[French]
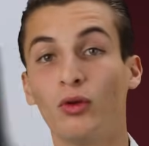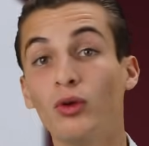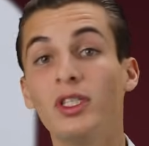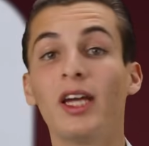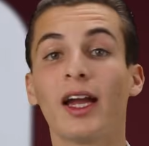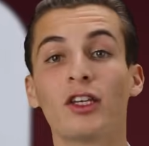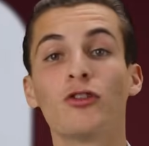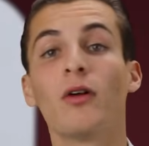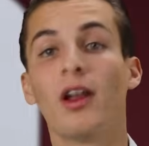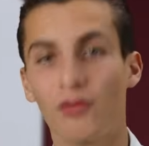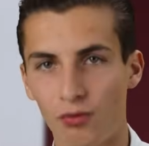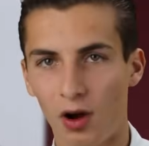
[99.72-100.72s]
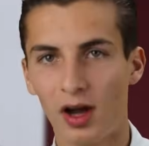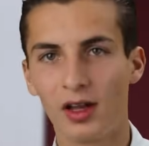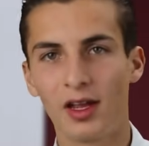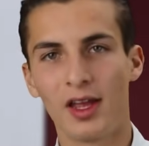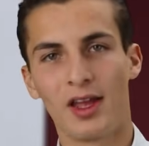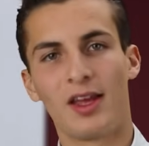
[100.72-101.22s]
deux directions à la fois.
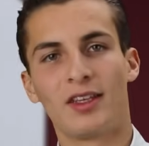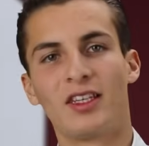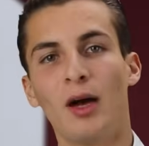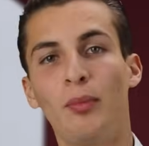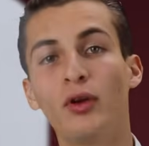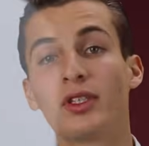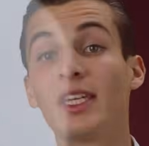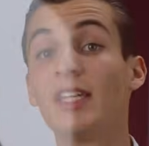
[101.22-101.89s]
C'est un peu ce